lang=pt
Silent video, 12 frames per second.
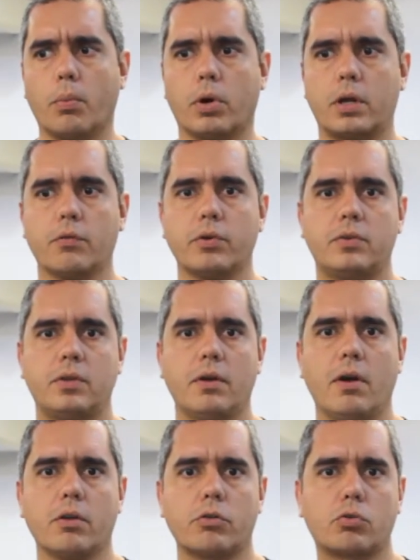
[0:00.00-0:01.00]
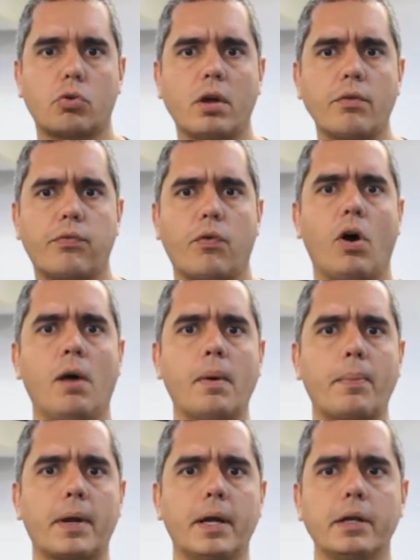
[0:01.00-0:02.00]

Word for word: porque você só informa para